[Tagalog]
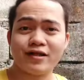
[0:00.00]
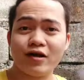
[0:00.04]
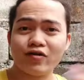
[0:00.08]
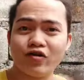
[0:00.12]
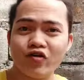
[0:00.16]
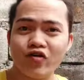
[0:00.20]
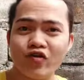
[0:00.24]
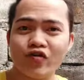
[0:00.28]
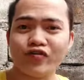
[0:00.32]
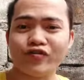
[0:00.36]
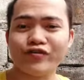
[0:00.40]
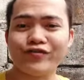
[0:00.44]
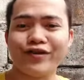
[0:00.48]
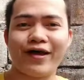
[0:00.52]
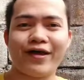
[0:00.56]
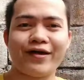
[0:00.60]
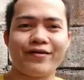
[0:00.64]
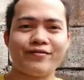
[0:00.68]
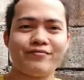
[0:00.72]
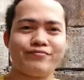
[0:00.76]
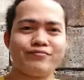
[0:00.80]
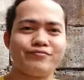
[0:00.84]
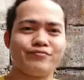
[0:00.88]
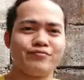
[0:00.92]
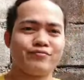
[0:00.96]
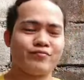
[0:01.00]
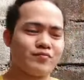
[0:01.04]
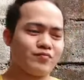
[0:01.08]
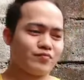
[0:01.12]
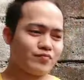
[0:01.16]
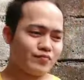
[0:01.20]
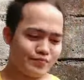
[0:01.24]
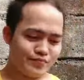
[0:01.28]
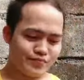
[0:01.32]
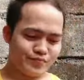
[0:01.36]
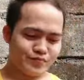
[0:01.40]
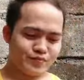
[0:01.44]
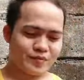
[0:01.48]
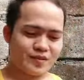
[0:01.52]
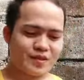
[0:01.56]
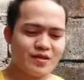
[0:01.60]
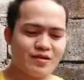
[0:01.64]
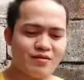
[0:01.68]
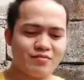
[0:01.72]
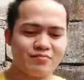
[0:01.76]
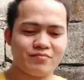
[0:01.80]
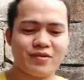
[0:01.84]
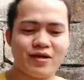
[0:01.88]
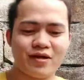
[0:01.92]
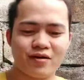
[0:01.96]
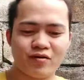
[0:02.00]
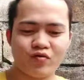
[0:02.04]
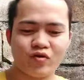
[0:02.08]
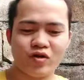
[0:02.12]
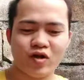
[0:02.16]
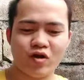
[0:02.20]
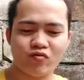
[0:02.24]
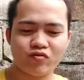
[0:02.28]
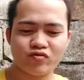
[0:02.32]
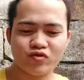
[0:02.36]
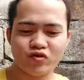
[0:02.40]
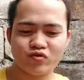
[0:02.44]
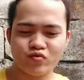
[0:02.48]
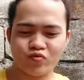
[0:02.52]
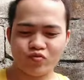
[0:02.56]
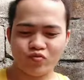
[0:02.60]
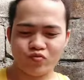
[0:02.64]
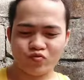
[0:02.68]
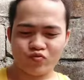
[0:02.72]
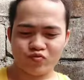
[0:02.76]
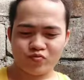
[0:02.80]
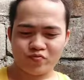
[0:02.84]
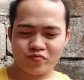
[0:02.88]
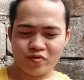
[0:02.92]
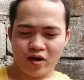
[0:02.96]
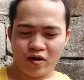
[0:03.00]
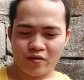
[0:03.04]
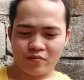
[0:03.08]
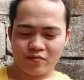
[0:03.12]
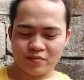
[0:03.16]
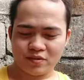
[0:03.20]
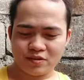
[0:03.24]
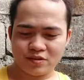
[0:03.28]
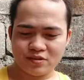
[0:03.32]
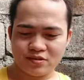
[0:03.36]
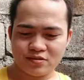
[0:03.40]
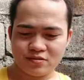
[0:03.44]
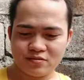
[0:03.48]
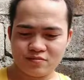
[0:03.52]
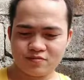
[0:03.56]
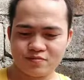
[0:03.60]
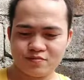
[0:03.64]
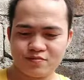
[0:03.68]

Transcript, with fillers: Nagog na. Ayun ko lang ako sa tono. Promise.